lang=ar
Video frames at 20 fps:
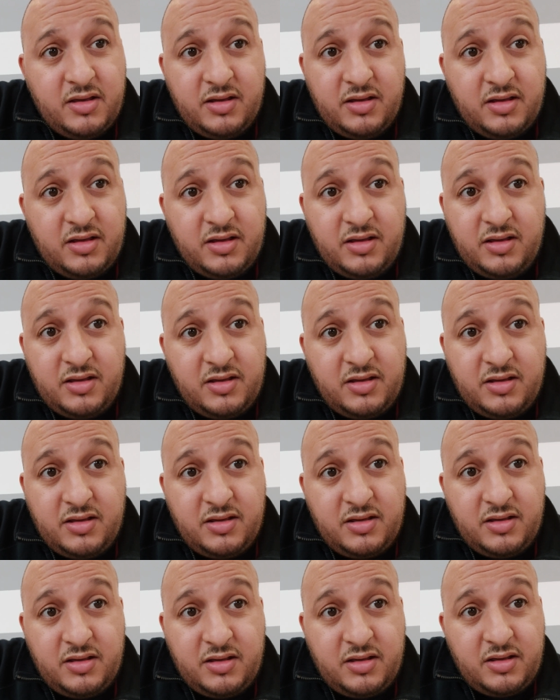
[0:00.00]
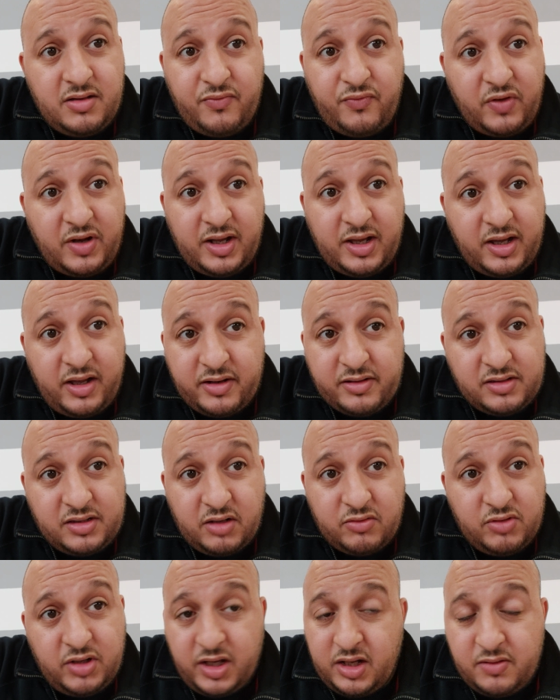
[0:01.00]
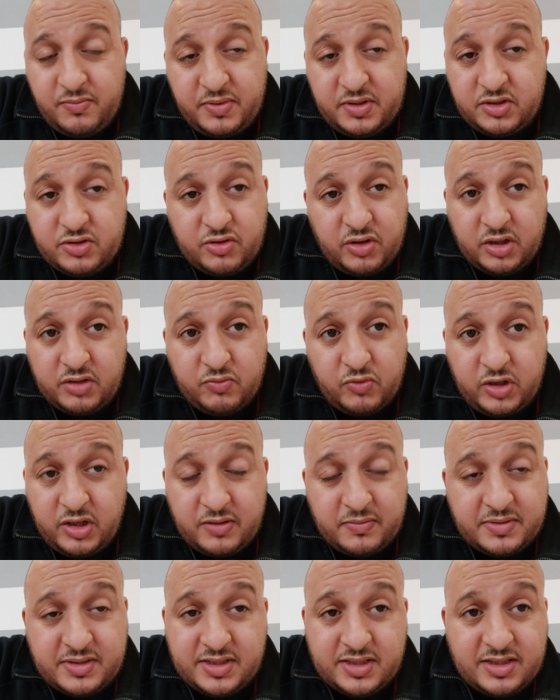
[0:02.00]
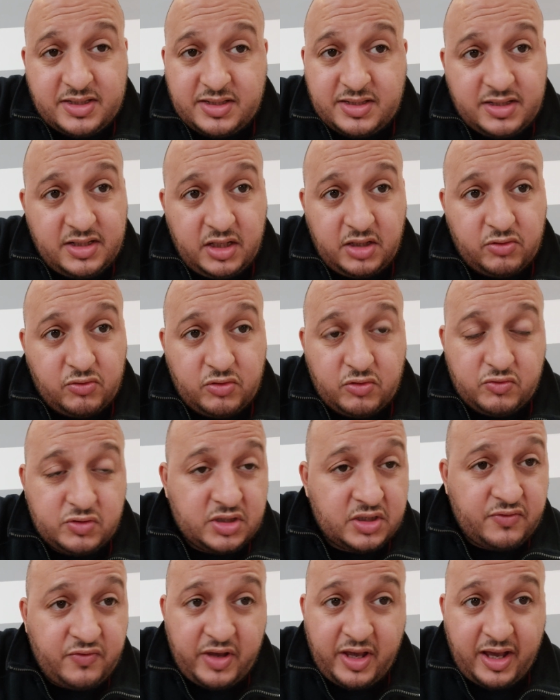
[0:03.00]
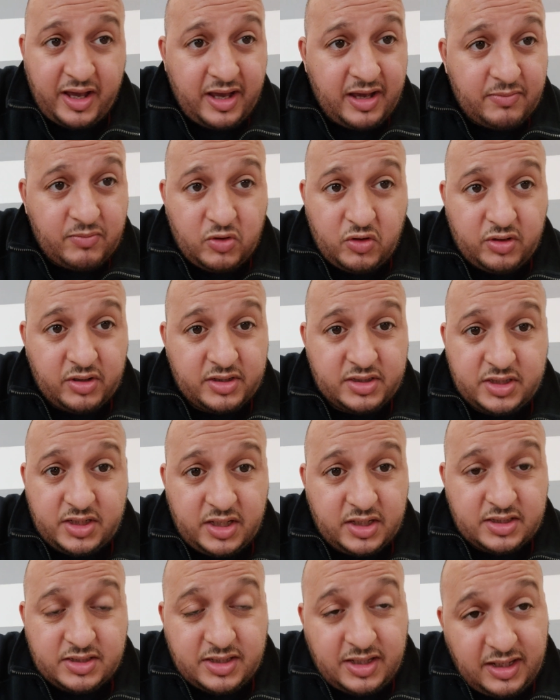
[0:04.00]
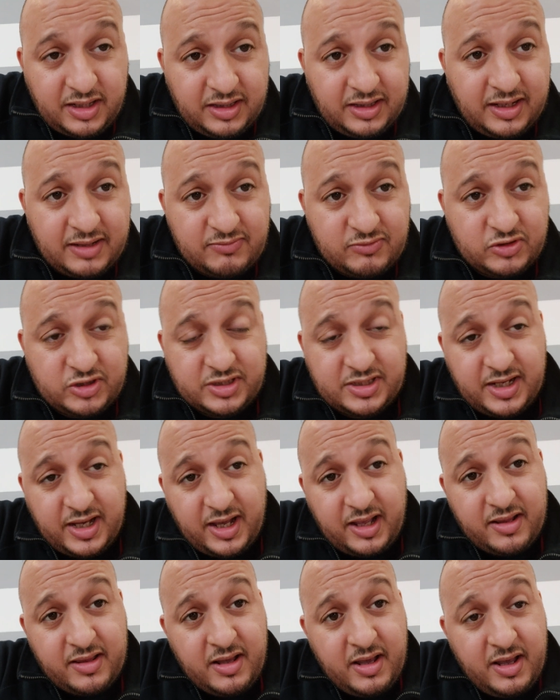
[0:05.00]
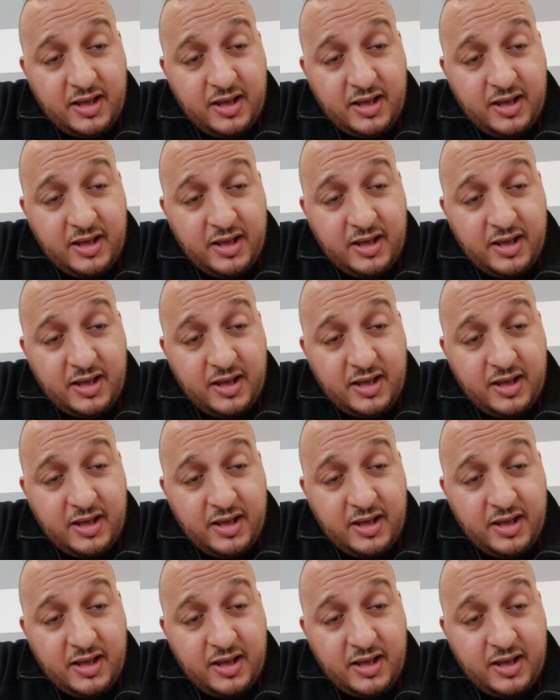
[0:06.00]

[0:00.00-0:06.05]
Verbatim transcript: أه في الاخر داو ليها البنت وحكموا عليها بست سنين ودوزت فيها عام وخرجات الله المستعان